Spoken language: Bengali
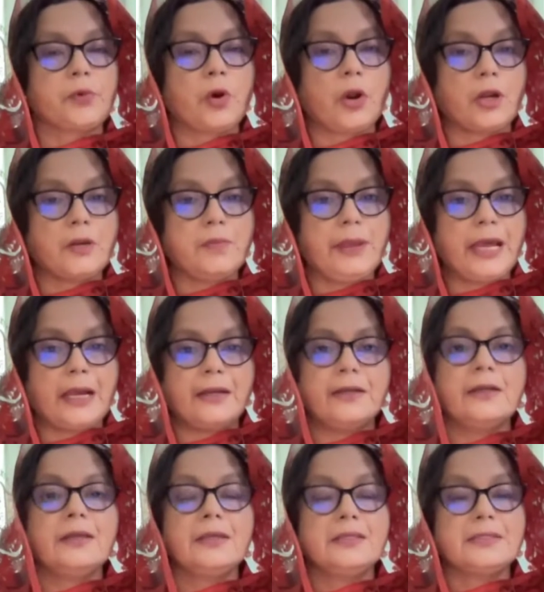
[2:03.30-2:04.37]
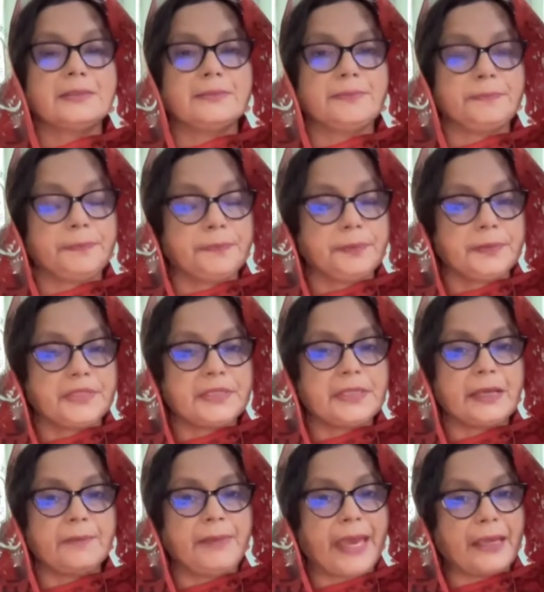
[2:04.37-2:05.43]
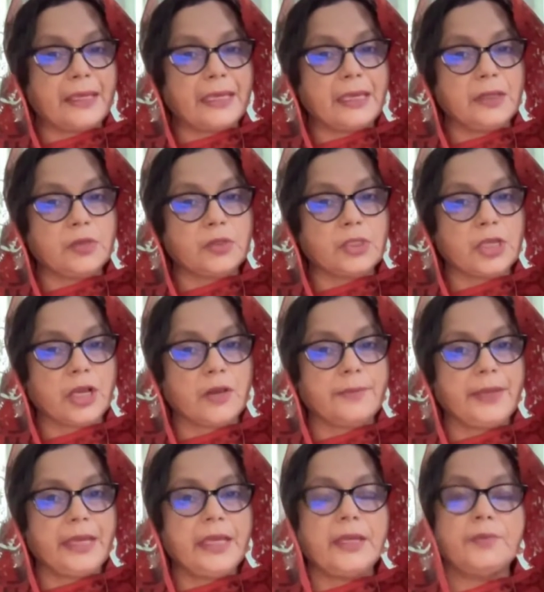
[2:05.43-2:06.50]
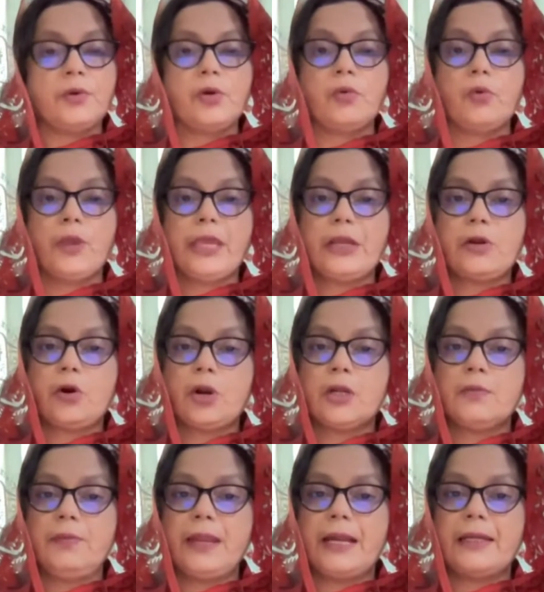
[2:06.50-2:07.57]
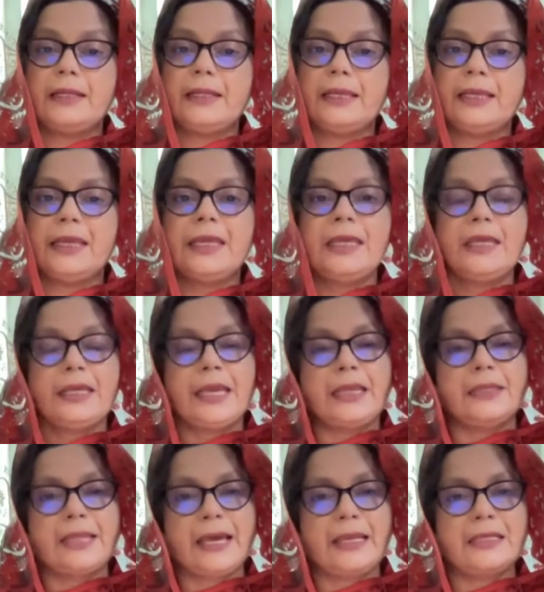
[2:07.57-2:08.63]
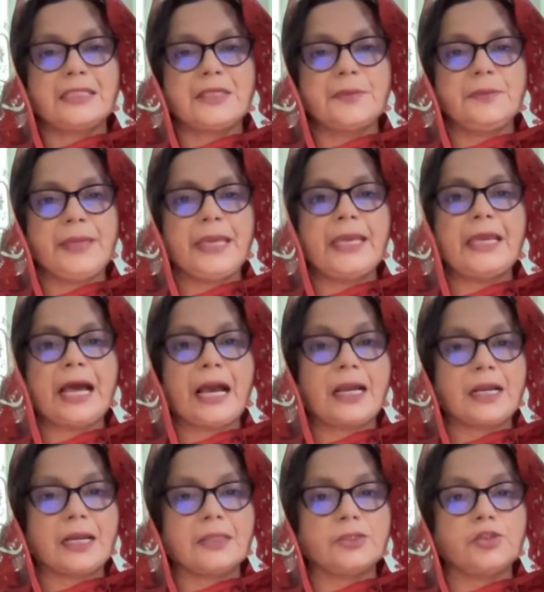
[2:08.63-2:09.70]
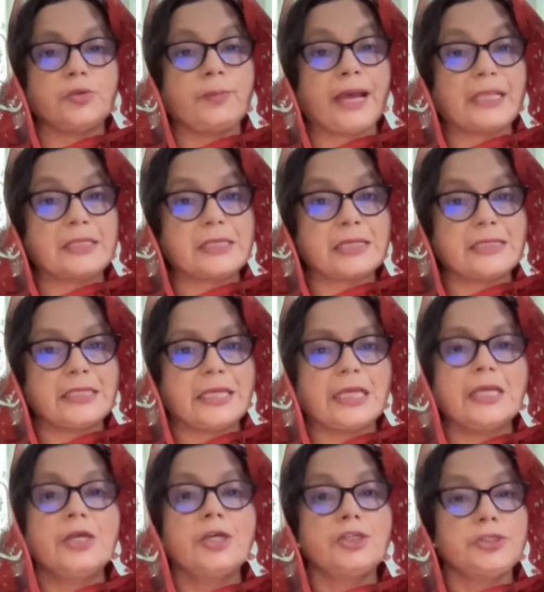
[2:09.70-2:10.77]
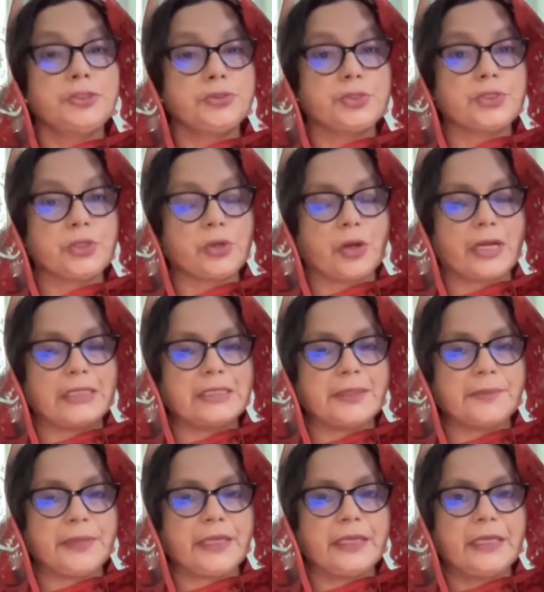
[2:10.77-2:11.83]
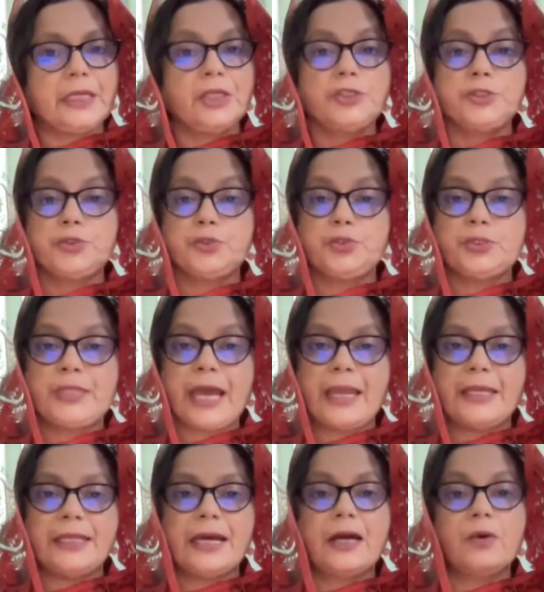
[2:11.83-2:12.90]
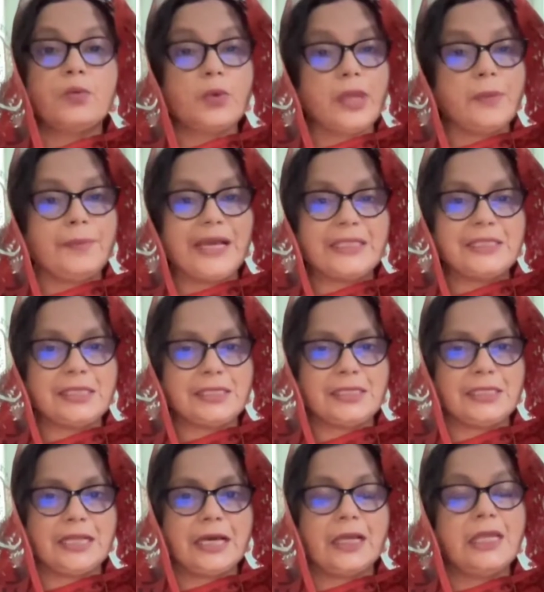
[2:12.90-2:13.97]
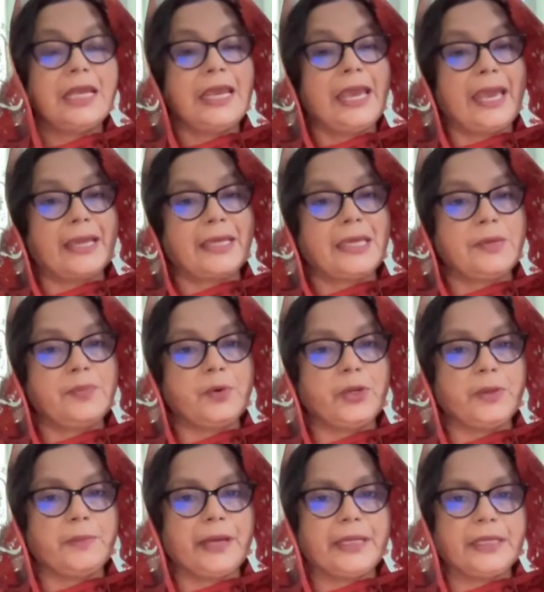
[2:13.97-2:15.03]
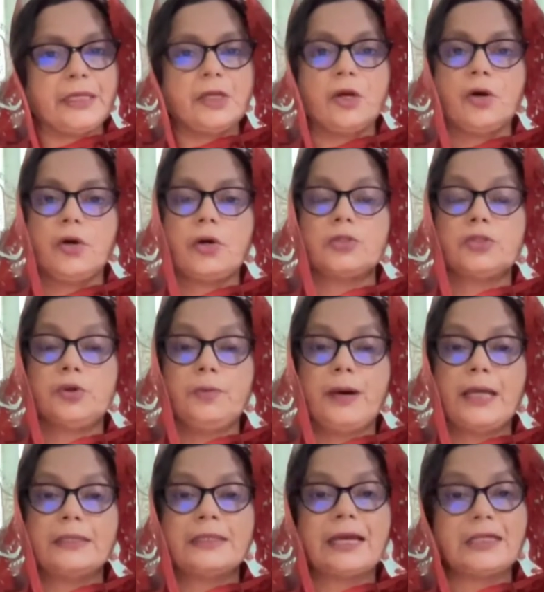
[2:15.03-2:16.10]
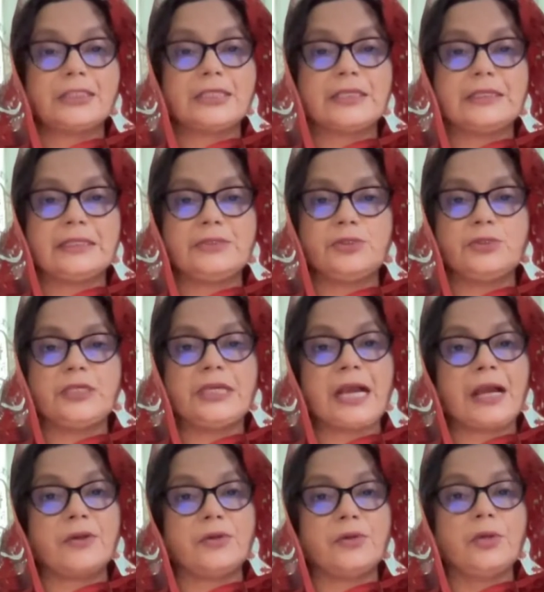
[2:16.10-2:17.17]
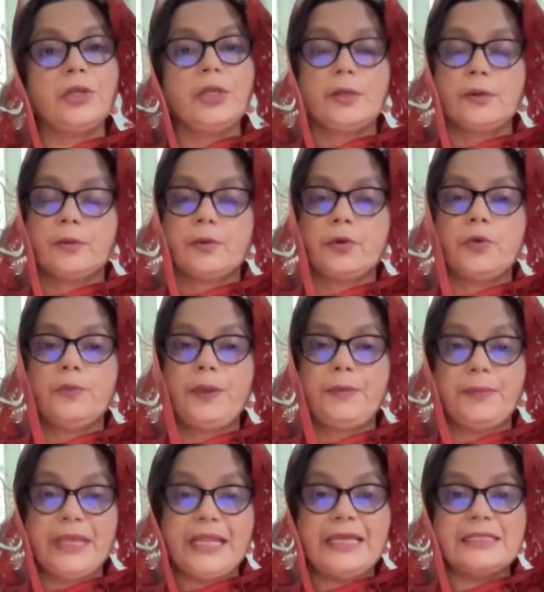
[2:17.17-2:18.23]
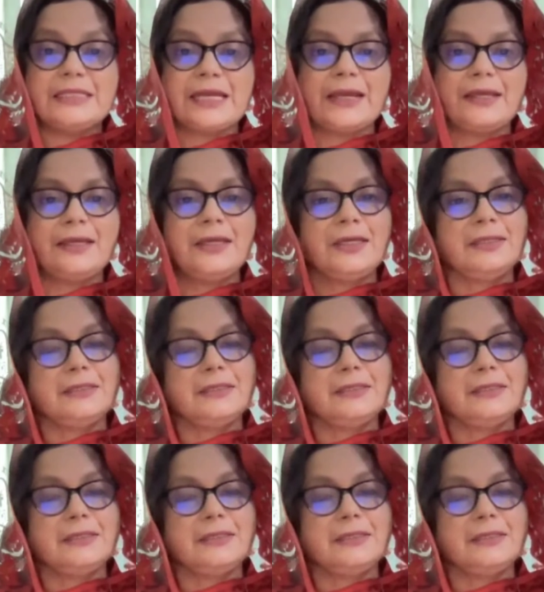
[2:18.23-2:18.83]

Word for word: কর্ড ব্লাড ব্যাংকিং করতে হবে এবং ওই কর্ড ব্লাড দিয়ে এই থ্যালাসেমিয়ায় আক্রান্ত বাচ্চাটিকে সুস্থ করা যাবে শুধু তাই না ওই বাচ্চাটি না একই পরিবারের অথবা তার সাথে যদি কারো গ্রুপে মিলে যায়